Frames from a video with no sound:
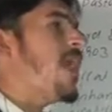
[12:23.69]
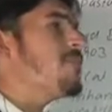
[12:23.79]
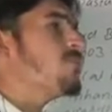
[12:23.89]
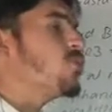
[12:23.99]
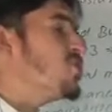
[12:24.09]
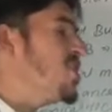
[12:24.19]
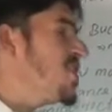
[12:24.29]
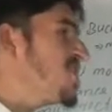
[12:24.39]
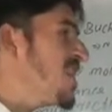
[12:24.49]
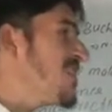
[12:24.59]
आर
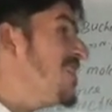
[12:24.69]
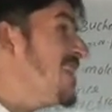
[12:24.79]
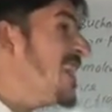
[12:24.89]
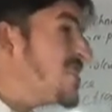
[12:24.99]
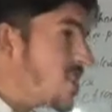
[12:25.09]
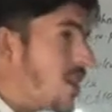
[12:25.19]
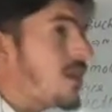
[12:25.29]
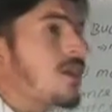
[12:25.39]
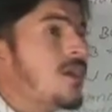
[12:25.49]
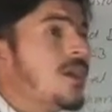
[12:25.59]
प्रोटीनेशियस इन नेचर